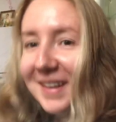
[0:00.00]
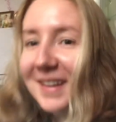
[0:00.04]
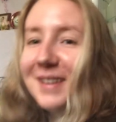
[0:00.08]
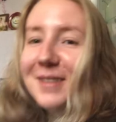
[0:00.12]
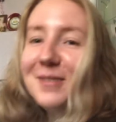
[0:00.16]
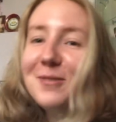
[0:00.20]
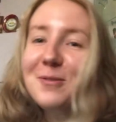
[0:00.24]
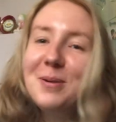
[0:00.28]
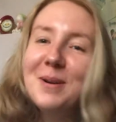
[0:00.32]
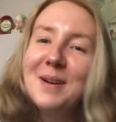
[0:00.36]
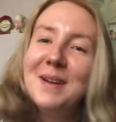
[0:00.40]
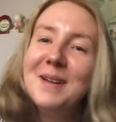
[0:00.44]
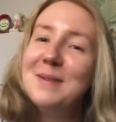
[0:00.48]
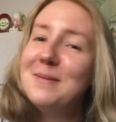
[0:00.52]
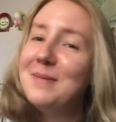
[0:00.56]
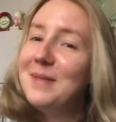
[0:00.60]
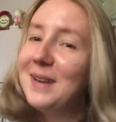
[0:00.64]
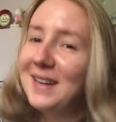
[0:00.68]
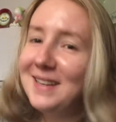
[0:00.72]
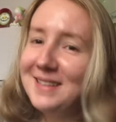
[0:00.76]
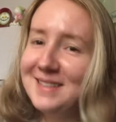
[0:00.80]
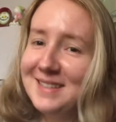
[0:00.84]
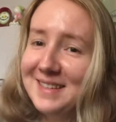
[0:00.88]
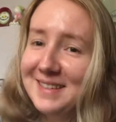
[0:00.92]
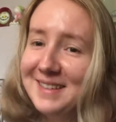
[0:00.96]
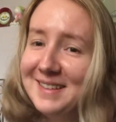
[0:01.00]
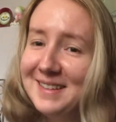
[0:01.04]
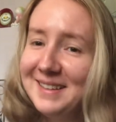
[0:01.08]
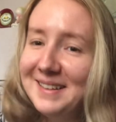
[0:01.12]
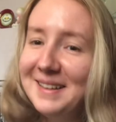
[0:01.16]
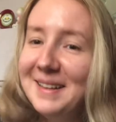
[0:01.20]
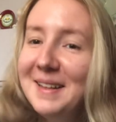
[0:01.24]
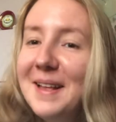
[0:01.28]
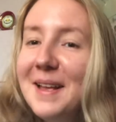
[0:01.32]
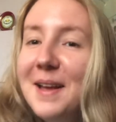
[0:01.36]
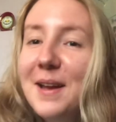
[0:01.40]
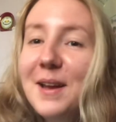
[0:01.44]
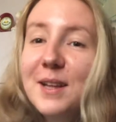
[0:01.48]
Ну, понимаете,
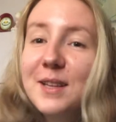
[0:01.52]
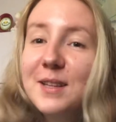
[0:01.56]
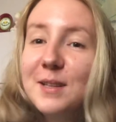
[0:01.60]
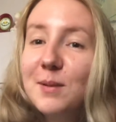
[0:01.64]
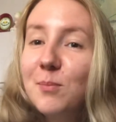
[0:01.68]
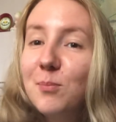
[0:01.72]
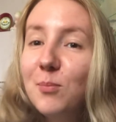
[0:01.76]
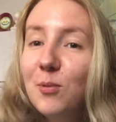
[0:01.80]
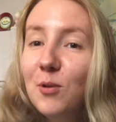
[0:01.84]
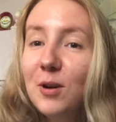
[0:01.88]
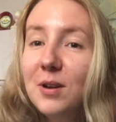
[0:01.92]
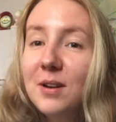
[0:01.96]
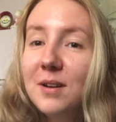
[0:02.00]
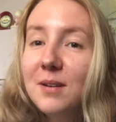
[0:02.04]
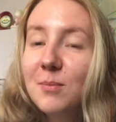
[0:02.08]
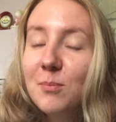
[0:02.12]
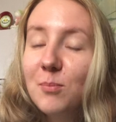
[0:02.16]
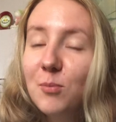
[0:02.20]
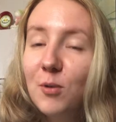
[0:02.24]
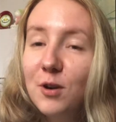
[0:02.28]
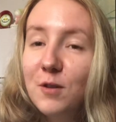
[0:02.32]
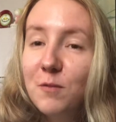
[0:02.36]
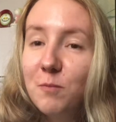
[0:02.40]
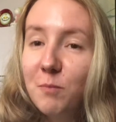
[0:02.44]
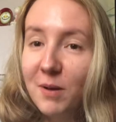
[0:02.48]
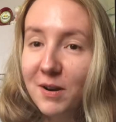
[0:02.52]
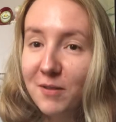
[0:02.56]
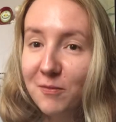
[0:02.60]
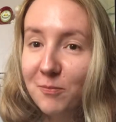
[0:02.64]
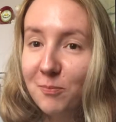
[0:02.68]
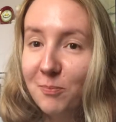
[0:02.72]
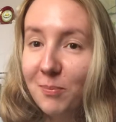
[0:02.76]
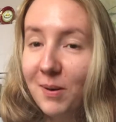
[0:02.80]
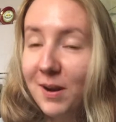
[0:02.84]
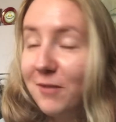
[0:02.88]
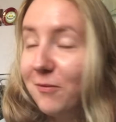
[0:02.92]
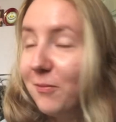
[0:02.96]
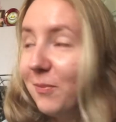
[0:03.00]
это боль, боль
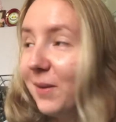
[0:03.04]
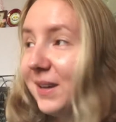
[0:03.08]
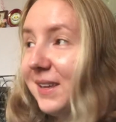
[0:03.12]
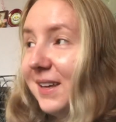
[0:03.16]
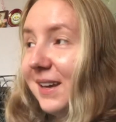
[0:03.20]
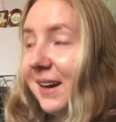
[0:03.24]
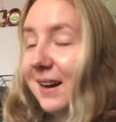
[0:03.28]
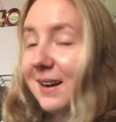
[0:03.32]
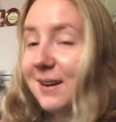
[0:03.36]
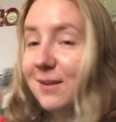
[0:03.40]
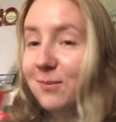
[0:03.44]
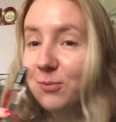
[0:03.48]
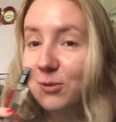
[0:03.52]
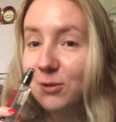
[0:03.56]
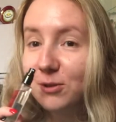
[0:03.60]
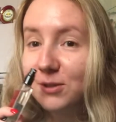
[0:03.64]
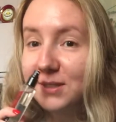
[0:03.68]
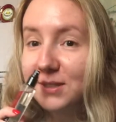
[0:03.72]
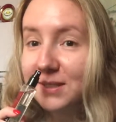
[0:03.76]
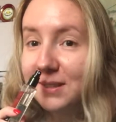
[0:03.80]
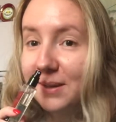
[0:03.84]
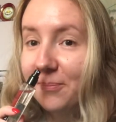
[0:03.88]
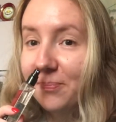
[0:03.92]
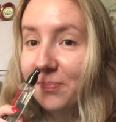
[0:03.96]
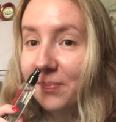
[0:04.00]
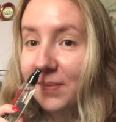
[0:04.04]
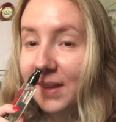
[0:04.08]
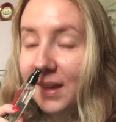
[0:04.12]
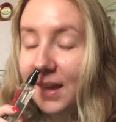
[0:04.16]
парфманьяка просто.